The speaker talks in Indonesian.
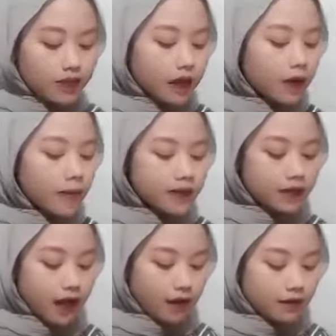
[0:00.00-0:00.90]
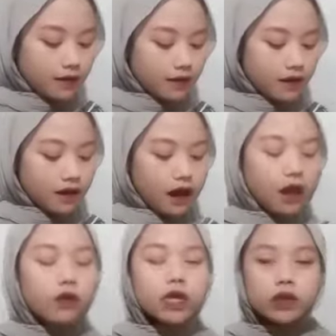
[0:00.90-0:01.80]
kebersihan,
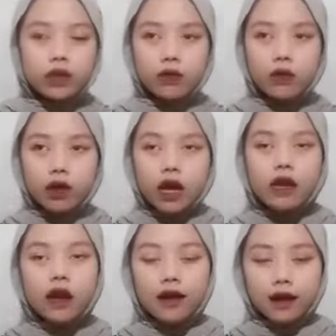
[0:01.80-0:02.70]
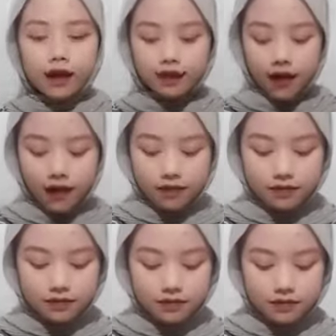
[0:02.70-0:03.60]
lalu ditiru oleh anak-anak kita
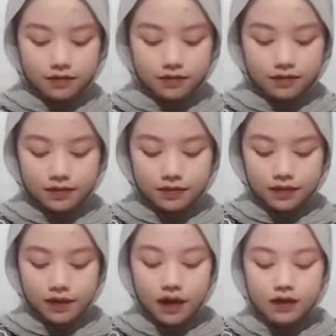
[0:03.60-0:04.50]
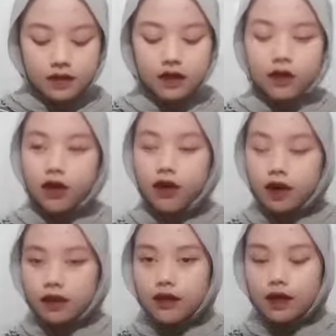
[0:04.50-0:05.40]
dan
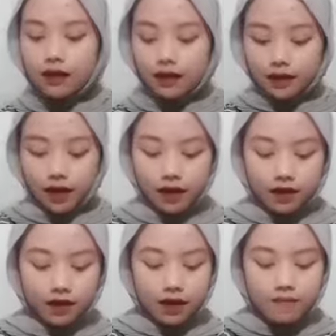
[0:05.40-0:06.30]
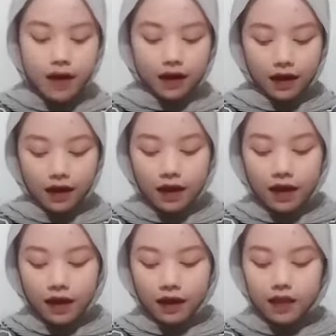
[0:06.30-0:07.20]
orang-orang terdekat kita, maka
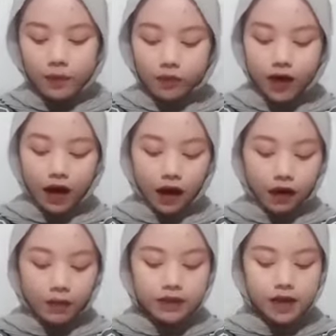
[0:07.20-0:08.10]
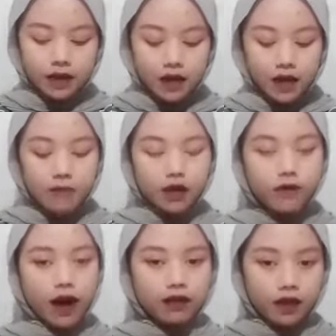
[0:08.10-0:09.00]
kita pun akan menjaga
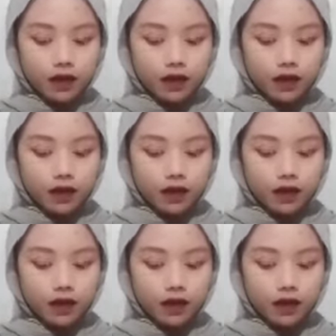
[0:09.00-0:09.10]
manfaatnya.